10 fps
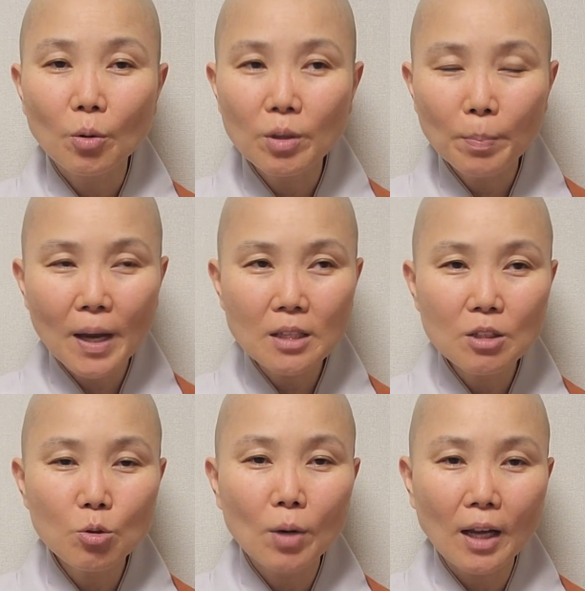이 빠진
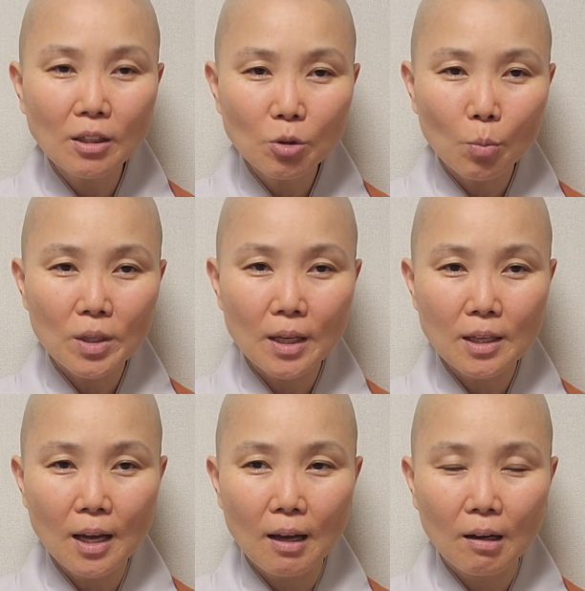줄 아는 놈이
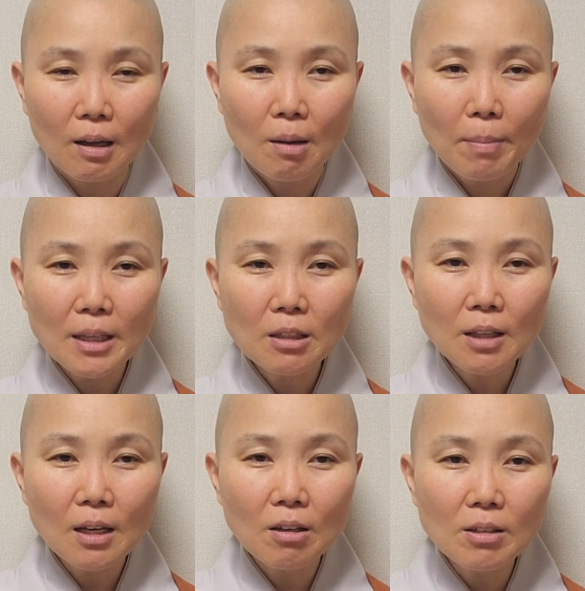나냐?
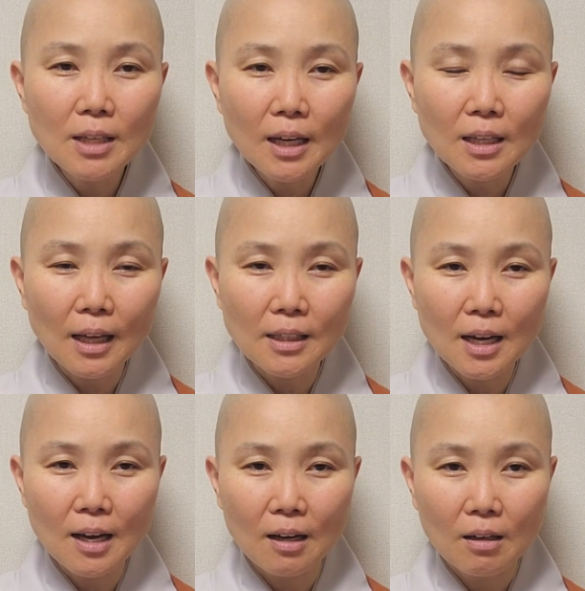빠졌다는 현상이
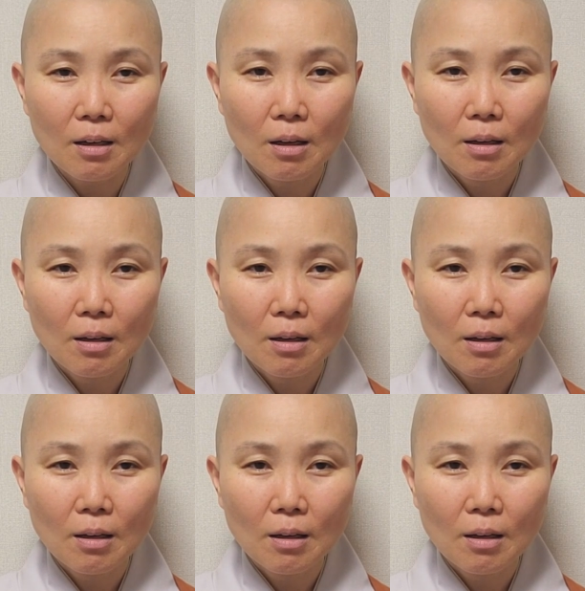나냐?